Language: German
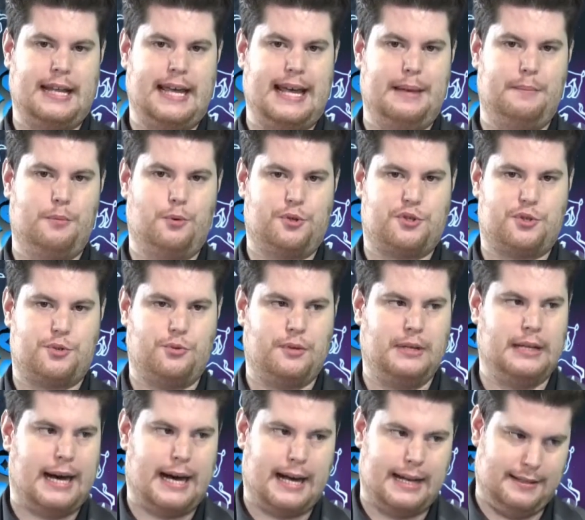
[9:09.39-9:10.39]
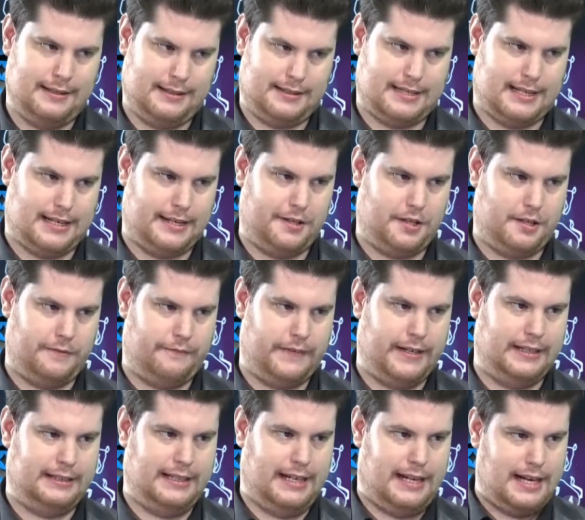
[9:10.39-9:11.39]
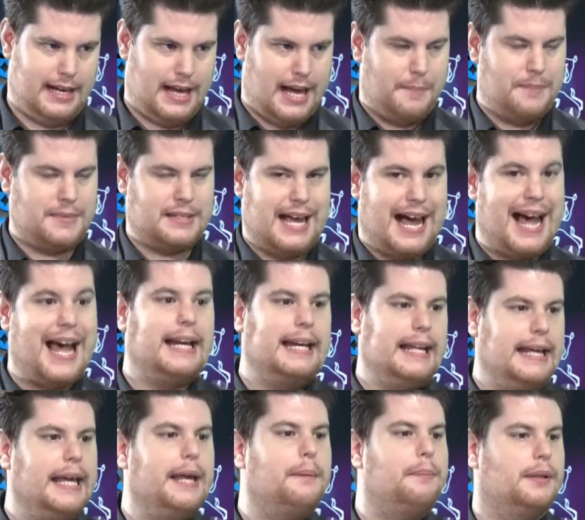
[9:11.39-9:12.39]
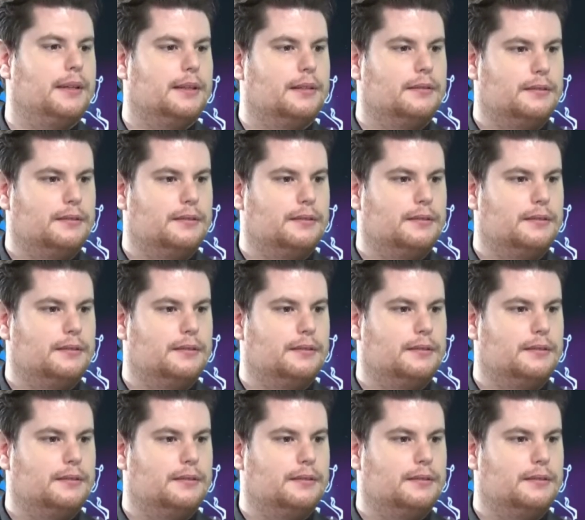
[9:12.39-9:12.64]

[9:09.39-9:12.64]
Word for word: emotionalen Zeichen, weil da haben sie eine Ebene.